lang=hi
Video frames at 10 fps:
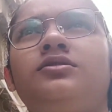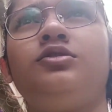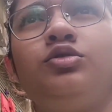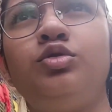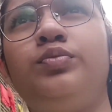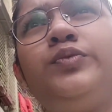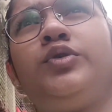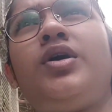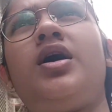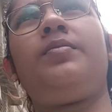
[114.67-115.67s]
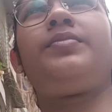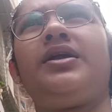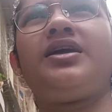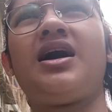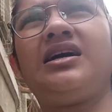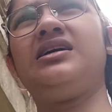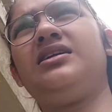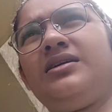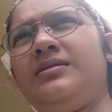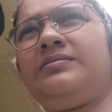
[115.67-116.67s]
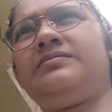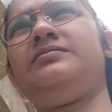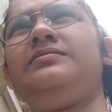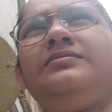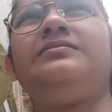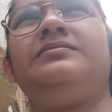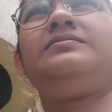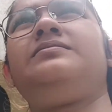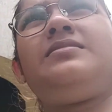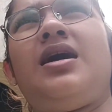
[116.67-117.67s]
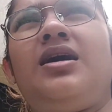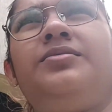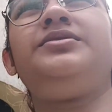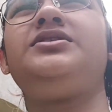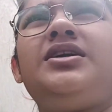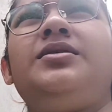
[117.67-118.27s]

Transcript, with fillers: धूप तो है पर क्या करें बाहर भी जाना